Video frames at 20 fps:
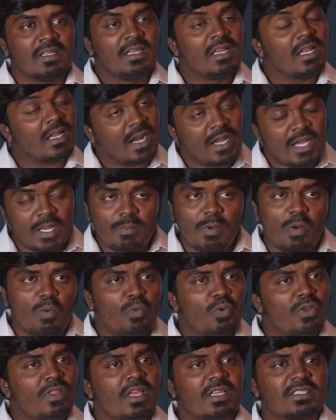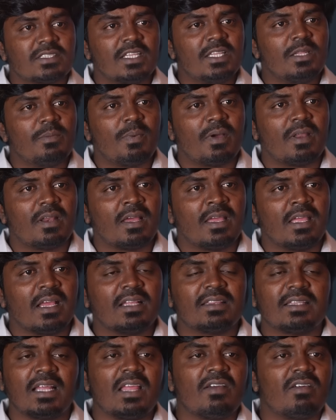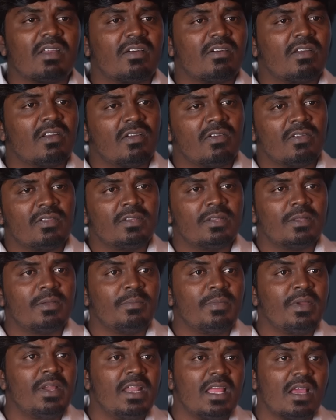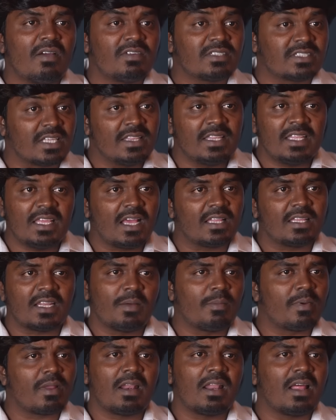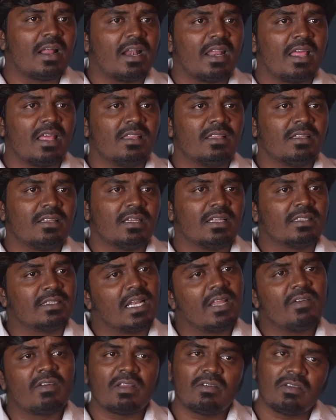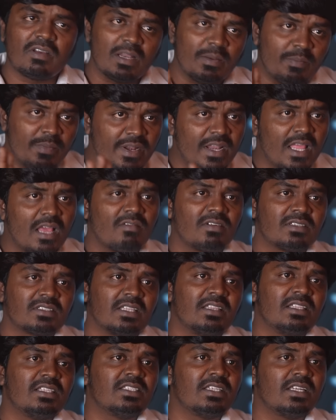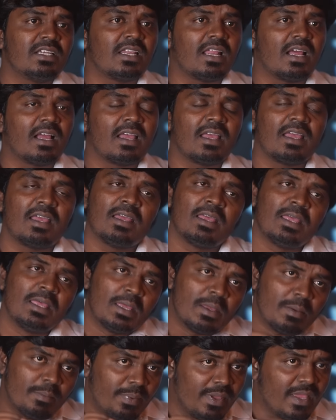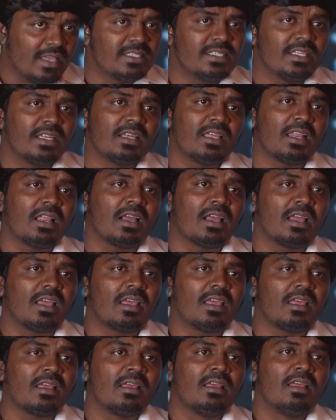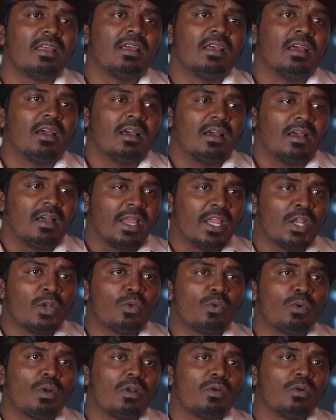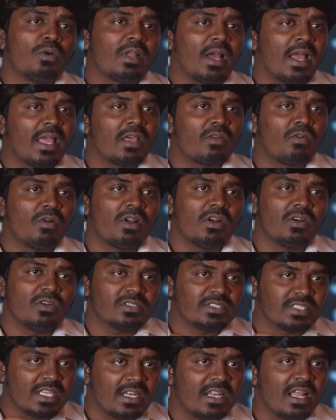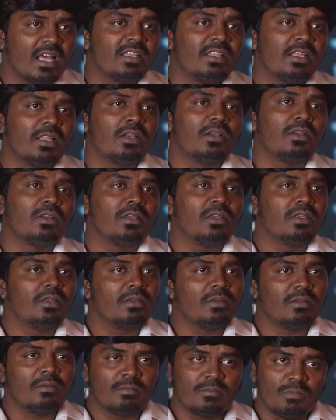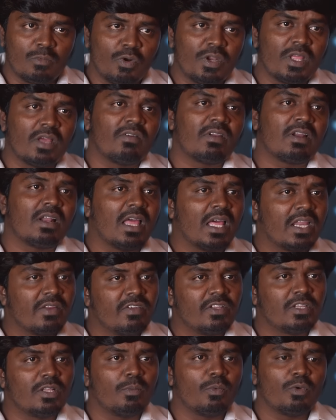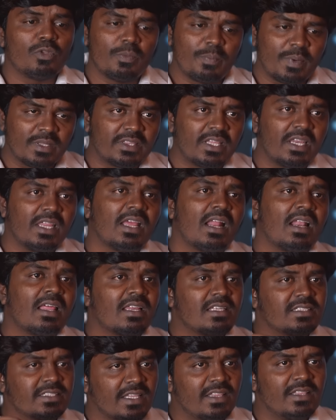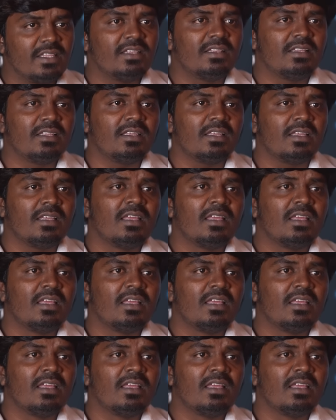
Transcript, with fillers: இல்லை கண்டிப்பாக உறுதியாக சந்திப்பாருங்க எங்கள் தலைவர் அவர்கள் வந்து மீடியாவை சந்திக்காத நபர்லாம் கிடையாது தலைவர் அவர்கள் மீடியாவை சந்திச்சிருக்கிறாங்க பேசியிருக்கிறாங்க ஐநூறுரூவா நோட்டு ஆயிரம் ரூபா நோட்டு செல்லாது என்று மோடி அவர்கள் அறிவித்த போது பத்திரிகையாளரை சந்தித்து